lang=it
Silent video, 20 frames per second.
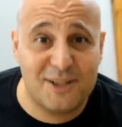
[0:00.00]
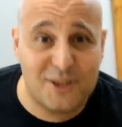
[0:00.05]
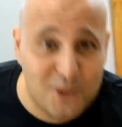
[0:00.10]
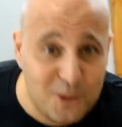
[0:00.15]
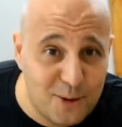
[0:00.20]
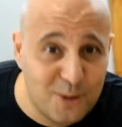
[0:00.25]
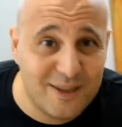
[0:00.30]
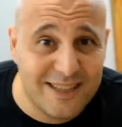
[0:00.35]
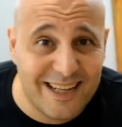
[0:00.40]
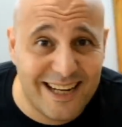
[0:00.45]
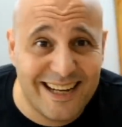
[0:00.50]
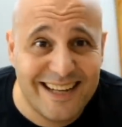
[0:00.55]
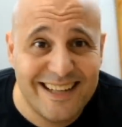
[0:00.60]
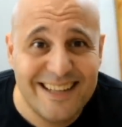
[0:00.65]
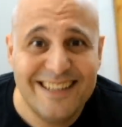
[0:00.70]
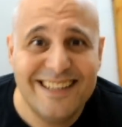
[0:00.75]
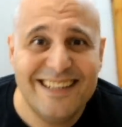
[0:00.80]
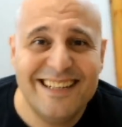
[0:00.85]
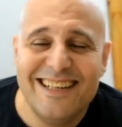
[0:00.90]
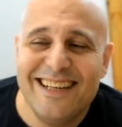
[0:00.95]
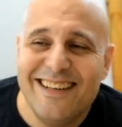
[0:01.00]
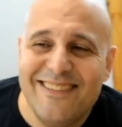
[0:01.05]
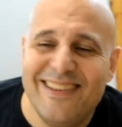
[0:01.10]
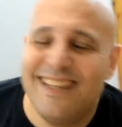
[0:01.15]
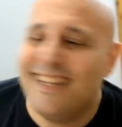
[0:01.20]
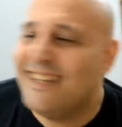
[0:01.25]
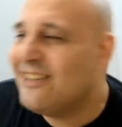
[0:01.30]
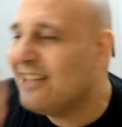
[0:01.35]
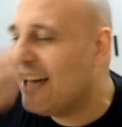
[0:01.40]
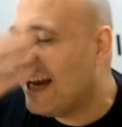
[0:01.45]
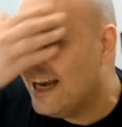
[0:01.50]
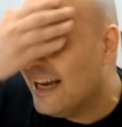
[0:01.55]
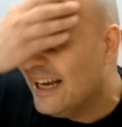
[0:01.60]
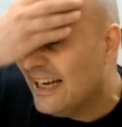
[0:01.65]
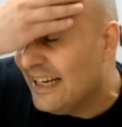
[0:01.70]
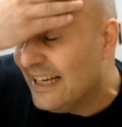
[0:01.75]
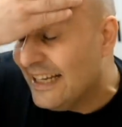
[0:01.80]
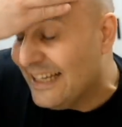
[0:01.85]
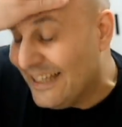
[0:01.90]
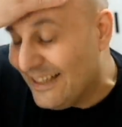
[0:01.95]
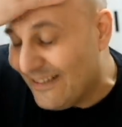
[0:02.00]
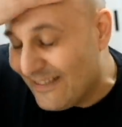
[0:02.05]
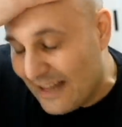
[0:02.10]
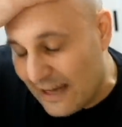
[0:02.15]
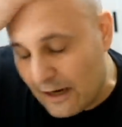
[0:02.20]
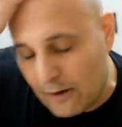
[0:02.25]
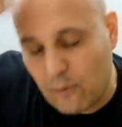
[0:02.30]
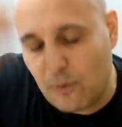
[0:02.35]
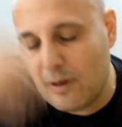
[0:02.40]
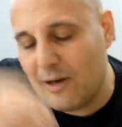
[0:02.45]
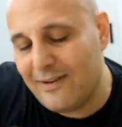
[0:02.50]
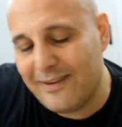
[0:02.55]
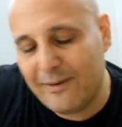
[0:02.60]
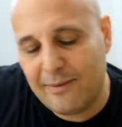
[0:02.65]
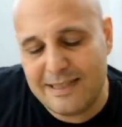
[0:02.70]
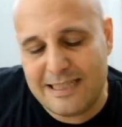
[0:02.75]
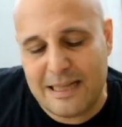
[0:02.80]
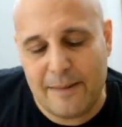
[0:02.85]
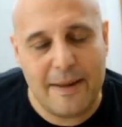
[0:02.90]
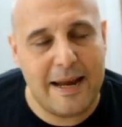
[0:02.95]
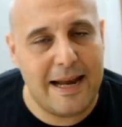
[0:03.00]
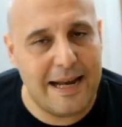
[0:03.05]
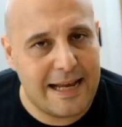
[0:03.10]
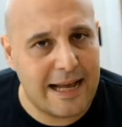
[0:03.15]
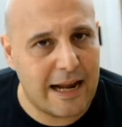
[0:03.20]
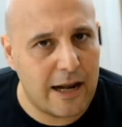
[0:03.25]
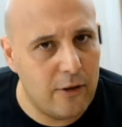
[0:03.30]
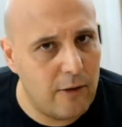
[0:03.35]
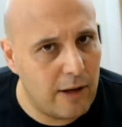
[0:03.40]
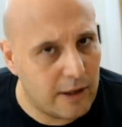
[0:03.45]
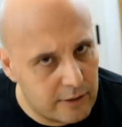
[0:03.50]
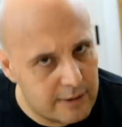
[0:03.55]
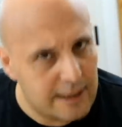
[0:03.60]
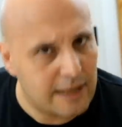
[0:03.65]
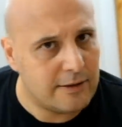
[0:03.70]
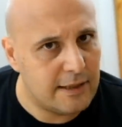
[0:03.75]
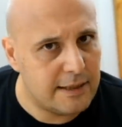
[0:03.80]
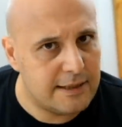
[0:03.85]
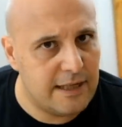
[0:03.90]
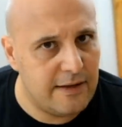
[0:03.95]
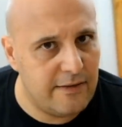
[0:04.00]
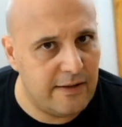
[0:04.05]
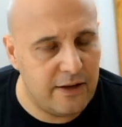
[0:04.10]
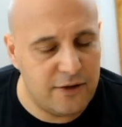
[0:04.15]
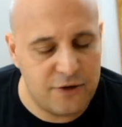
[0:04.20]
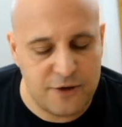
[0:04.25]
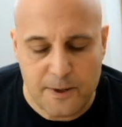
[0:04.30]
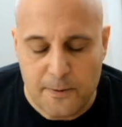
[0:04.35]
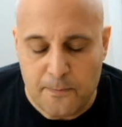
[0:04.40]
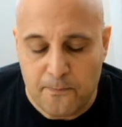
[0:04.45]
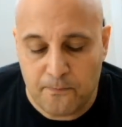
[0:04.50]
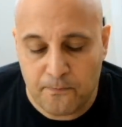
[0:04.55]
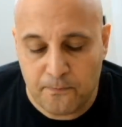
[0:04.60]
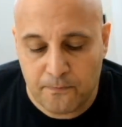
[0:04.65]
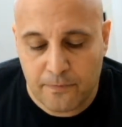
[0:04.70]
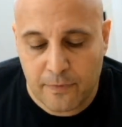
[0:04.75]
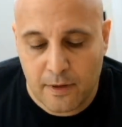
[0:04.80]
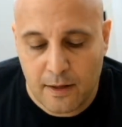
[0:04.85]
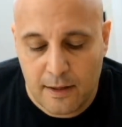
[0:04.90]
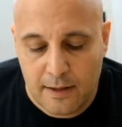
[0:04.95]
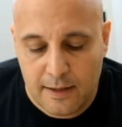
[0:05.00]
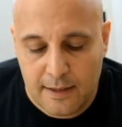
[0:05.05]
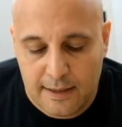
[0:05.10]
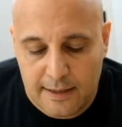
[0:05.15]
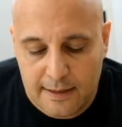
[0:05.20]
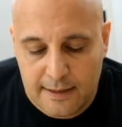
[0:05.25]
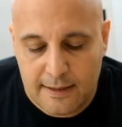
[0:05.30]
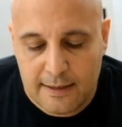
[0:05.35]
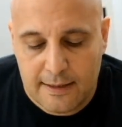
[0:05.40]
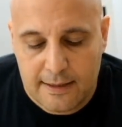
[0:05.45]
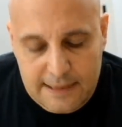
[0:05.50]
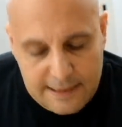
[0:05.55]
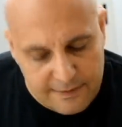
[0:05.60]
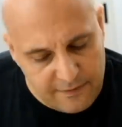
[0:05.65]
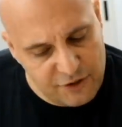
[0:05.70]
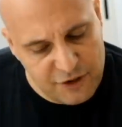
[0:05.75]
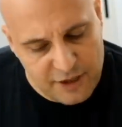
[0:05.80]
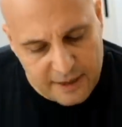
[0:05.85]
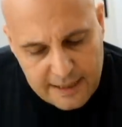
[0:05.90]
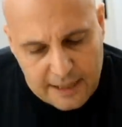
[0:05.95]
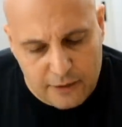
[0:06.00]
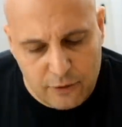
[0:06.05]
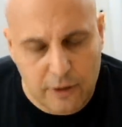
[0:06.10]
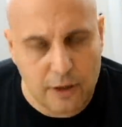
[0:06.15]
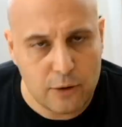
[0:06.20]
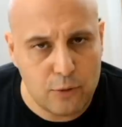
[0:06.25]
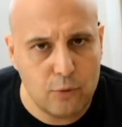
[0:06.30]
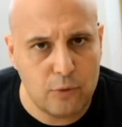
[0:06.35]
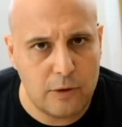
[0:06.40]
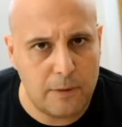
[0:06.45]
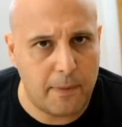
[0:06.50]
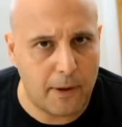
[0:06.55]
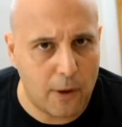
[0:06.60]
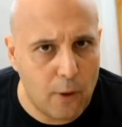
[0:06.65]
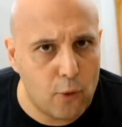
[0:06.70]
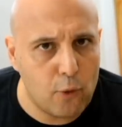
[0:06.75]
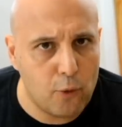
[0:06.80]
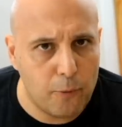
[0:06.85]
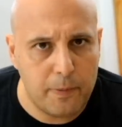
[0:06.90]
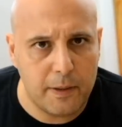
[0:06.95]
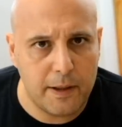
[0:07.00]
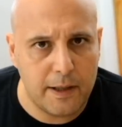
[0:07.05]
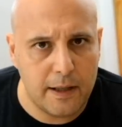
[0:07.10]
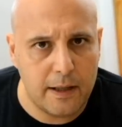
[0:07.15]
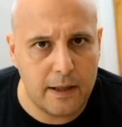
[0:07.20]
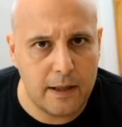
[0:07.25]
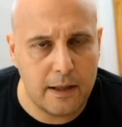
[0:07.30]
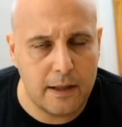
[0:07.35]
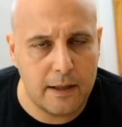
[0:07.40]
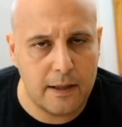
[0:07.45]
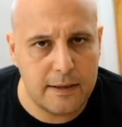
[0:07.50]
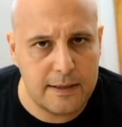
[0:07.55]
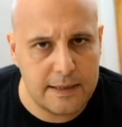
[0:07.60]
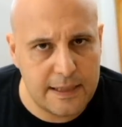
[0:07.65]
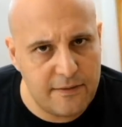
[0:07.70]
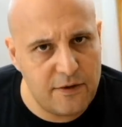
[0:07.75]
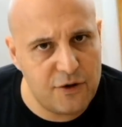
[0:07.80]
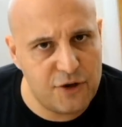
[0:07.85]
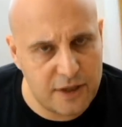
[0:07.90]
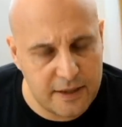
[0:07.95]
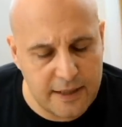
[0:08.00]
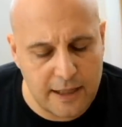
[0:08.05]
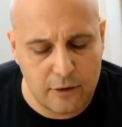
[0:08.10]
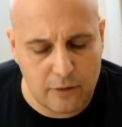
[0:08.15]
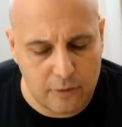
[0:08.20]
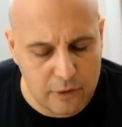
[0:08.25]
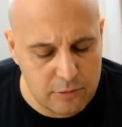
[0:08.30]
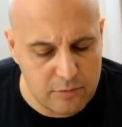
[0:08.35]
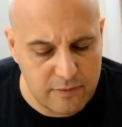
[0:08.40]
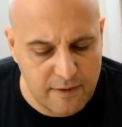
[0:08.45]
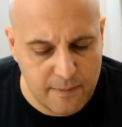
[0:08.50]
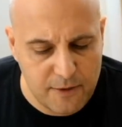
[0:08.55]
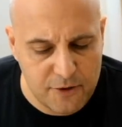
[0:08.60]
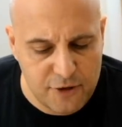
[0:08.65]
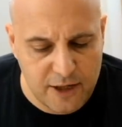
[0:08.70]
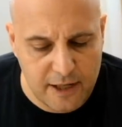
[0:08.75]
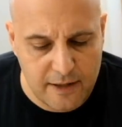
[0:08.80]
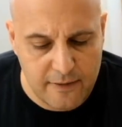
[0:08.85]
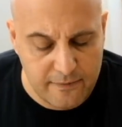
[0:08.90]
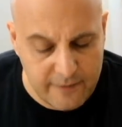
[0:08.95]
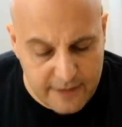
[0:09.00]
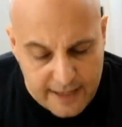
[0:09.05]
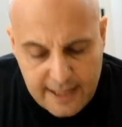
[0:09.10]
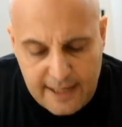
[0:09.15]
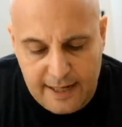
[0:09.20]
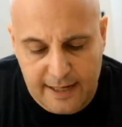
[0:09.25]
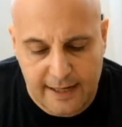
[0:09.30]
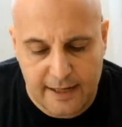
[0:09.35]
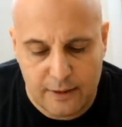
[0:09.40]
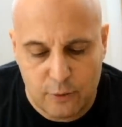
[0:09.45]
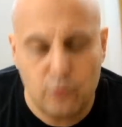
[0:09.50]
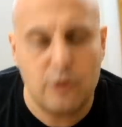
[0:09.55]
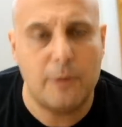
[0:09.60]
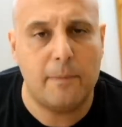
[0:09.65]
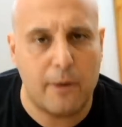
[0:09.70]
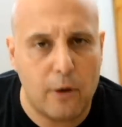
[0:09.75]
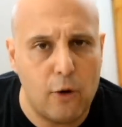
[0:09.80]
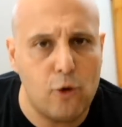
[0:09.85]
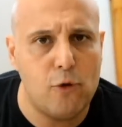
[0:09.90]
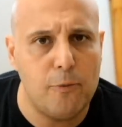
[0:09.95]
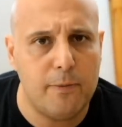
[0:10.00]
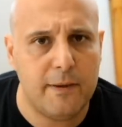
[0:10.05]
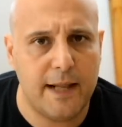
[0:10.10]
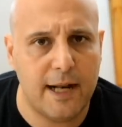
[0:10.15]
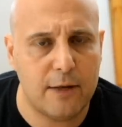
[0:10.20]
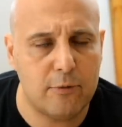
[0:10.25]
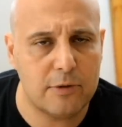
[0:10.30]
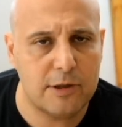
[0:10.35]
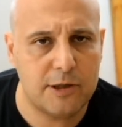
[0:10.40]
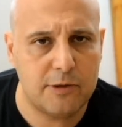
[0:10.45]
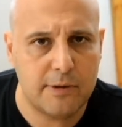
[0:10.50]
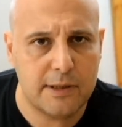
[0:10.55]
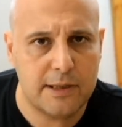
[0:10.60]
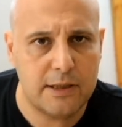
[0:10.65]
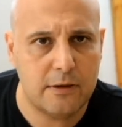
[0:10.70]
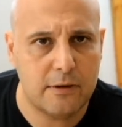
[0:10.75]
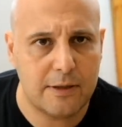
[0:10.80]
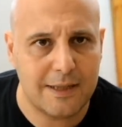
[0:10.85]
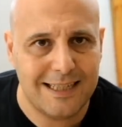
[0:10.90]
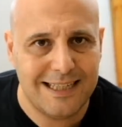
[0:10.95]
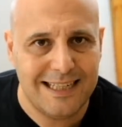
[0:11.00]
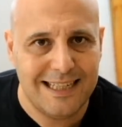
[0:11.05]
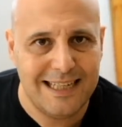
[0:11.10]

scusa. Cioè, quella, questa mail, cara Eduardo, sai cosa si vince? Si vince intanto che tu ti preoccupi, si vince intanto, e questo mi fa piacere vedere, che tu ti preoccupi della tua situazione.